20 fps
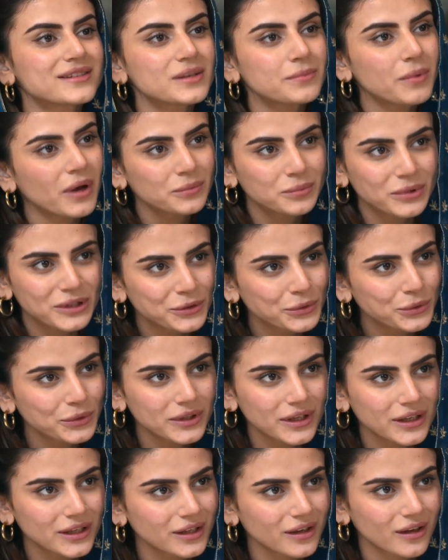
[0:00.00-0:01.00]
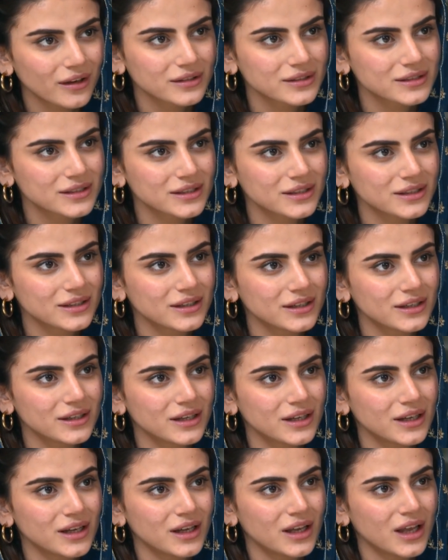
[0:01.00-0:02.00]
ऐसी बात बिल्कुल नहीं है आंटी
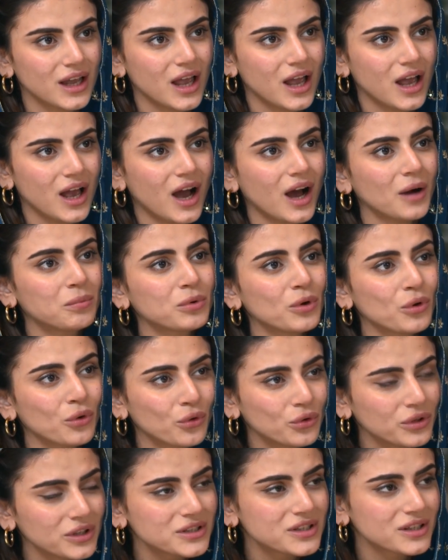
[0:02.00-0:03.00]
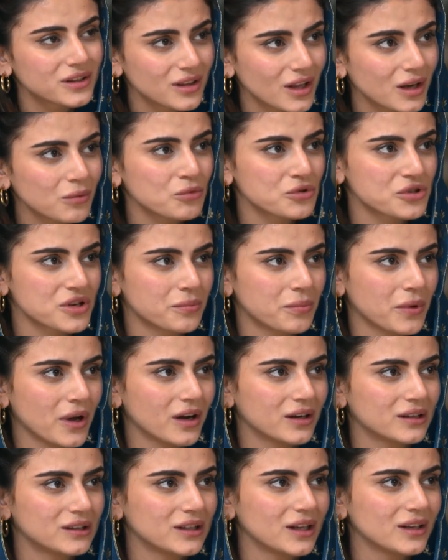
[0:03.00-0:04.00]
आप लोगों ने जितना मुझे
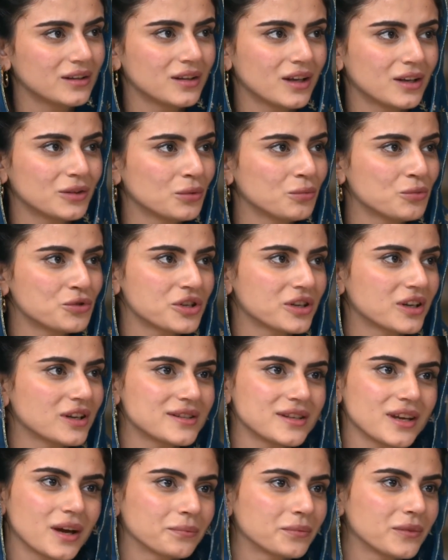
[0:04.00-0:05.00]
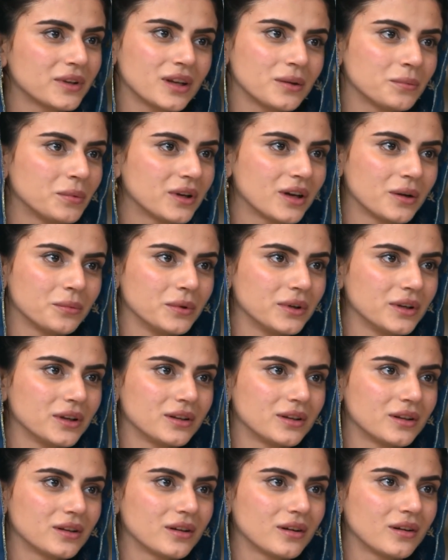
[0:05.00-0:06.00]
प्यार दिया इतना तो मुझे किसी अपने ने भी कभी नहीं